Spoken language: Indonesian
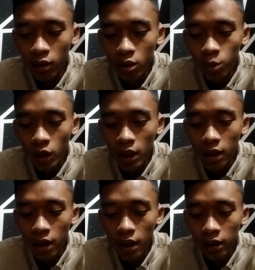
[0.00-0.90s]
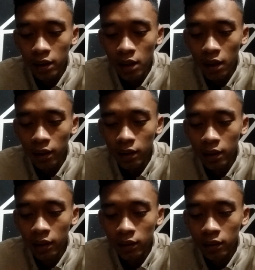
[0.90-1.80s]
terus bergantian lagi
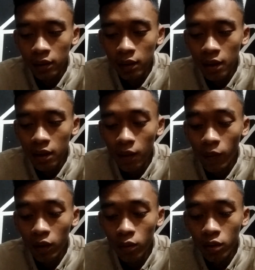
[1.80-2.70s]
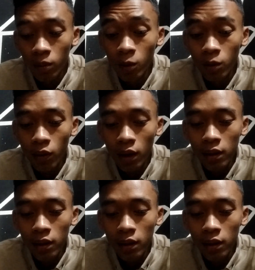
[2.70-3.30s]
Argentina di menit 72